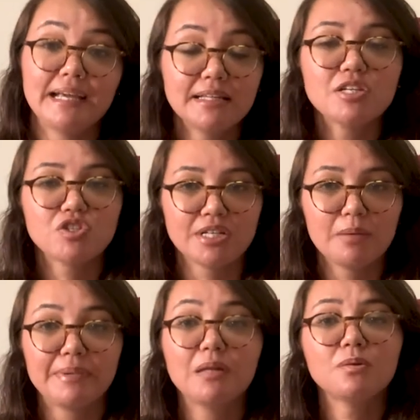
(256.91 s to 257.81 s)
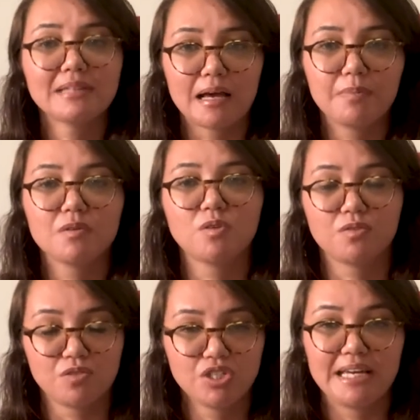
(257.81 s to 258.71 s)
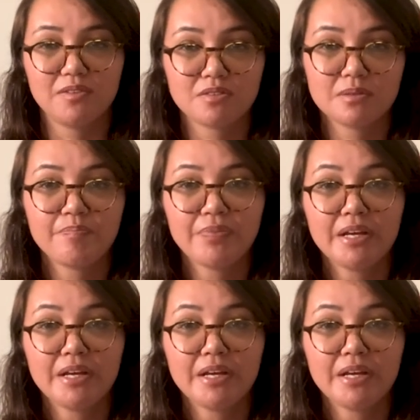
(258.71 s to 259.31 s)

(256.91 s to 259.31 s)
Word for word: energia para lutar pelos nossos direitos.